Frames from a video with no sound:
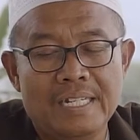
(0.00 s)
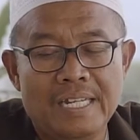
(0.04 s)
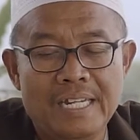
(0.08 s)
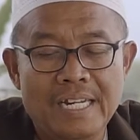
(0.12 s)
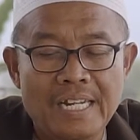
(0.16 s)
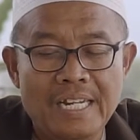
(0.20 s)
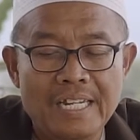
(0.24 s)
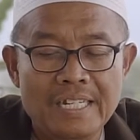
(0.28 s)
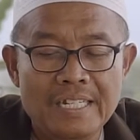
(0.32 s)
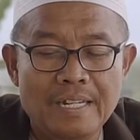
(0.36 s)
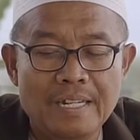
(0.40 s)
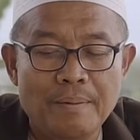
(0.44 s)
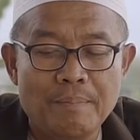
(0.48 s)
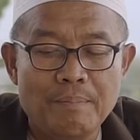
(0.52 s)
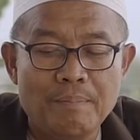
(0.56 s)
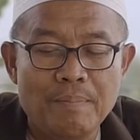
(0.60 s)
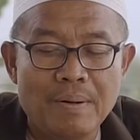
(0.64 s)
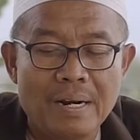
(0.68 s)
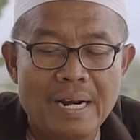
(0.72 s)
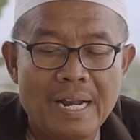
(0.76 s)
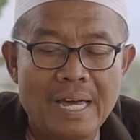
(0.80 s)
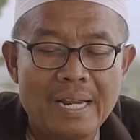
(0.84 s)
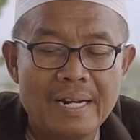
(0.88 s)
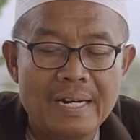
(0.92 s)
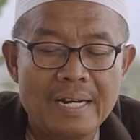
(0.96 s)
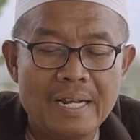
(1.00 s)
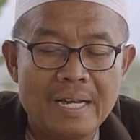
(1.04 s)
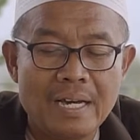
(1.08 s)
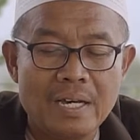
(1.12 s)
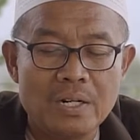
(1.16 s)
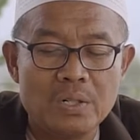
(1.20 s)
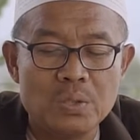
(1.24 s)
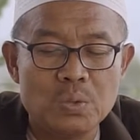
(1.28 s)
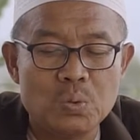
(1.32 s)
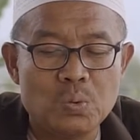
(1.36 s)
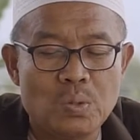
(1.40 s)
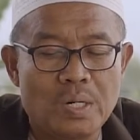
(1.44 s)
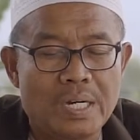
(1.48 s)
ini
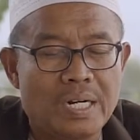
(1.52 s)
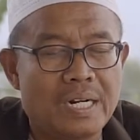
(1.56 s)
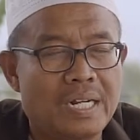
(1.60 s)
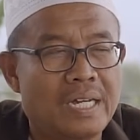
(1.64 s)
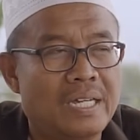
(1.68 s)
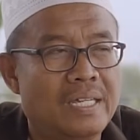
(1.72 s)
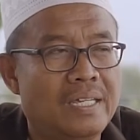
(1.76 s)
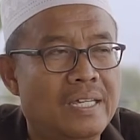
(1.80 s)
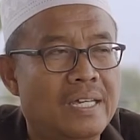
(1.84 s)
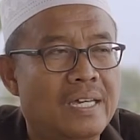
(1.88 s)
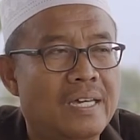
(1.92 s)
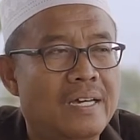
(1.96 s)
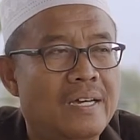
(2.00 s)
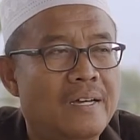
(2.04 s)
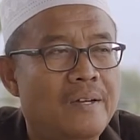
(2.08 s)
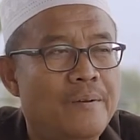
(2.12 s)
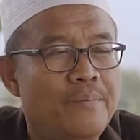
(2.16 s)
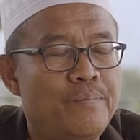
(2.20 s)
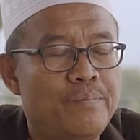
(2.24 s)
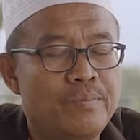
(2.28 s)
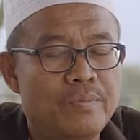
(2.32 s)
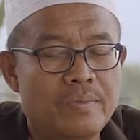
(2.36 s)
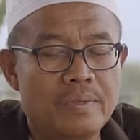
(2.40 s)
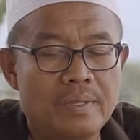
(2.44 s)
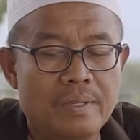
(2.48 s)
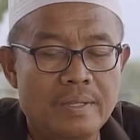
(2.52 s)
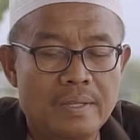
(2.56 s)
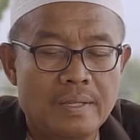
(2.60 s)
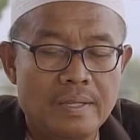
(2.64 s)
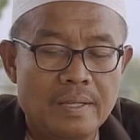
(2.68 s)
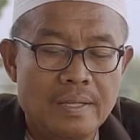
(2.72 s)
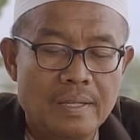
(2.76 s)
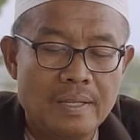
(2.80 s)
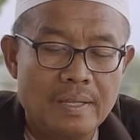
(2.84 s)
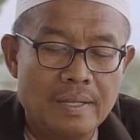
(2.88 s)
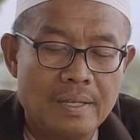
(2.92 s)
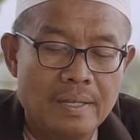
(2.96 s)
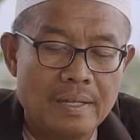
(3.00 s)
dipelankan suaranya
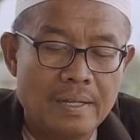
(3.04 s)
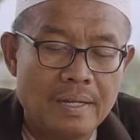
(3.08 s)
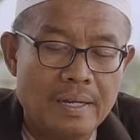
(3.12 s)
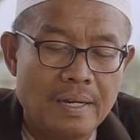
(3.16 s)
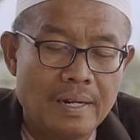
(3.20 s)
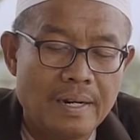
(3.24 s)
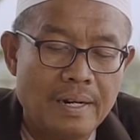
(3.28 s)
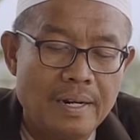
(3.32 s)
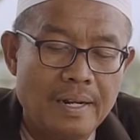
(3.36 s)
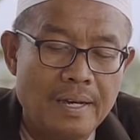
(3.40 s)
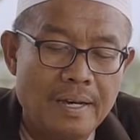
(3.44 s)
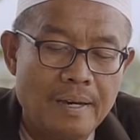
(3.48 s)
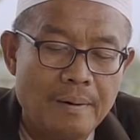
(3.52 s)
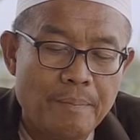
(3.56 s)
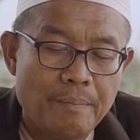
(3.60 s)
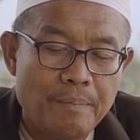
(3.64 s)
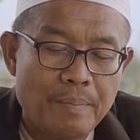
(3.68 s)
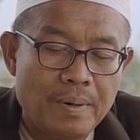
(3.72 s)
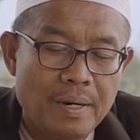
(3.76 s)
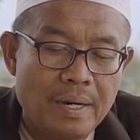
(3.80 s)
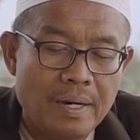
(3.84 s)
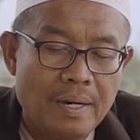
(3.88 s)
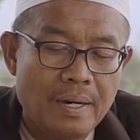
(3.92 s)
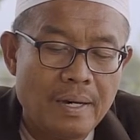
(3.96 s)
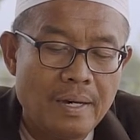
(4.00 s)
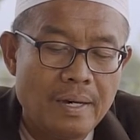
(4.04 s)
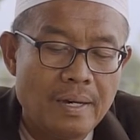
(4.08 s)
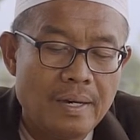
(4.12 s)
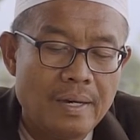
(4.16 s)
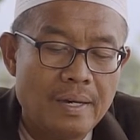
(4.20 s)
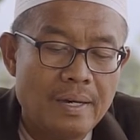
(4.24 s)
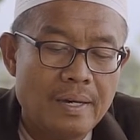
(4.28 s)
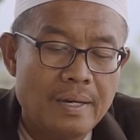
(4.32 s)
karena apa?